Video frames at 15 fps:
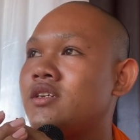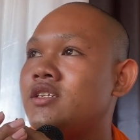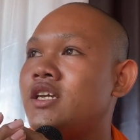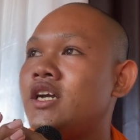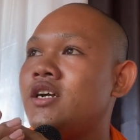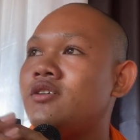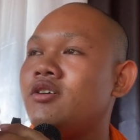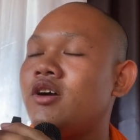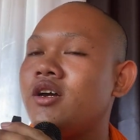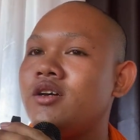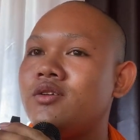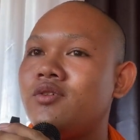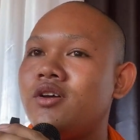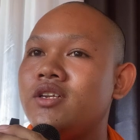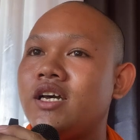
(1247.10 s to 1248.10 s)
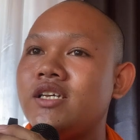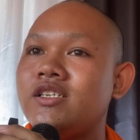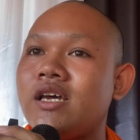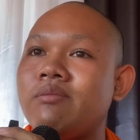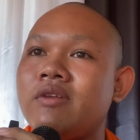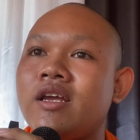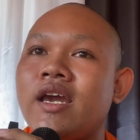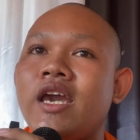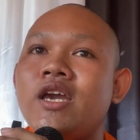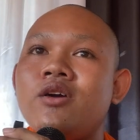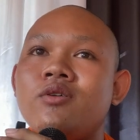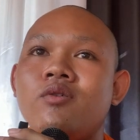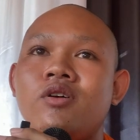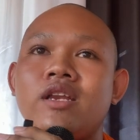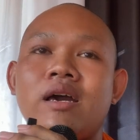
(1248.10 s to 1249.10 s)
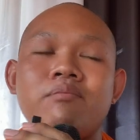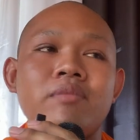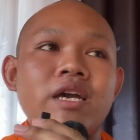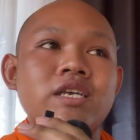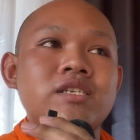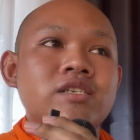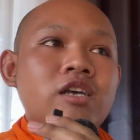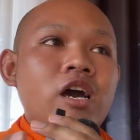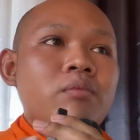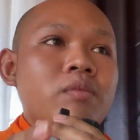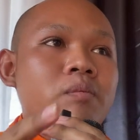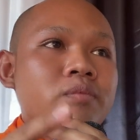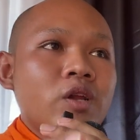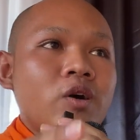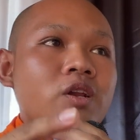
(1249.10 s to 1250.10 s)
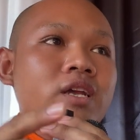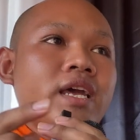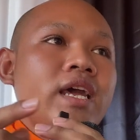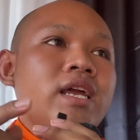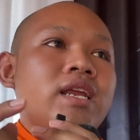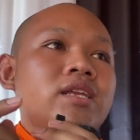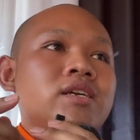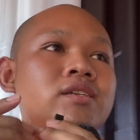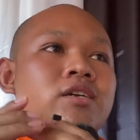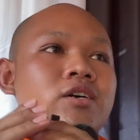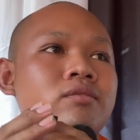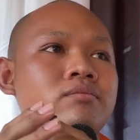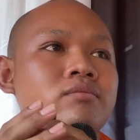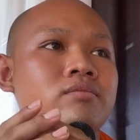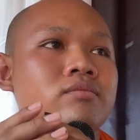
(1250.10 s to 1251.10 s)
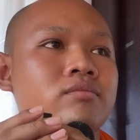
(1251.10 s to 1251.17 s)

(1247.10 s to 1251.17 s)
giờ rồi rồi nơi sập ngay rồi đạp bay xong bấm nô cái nó nhiệt nhôm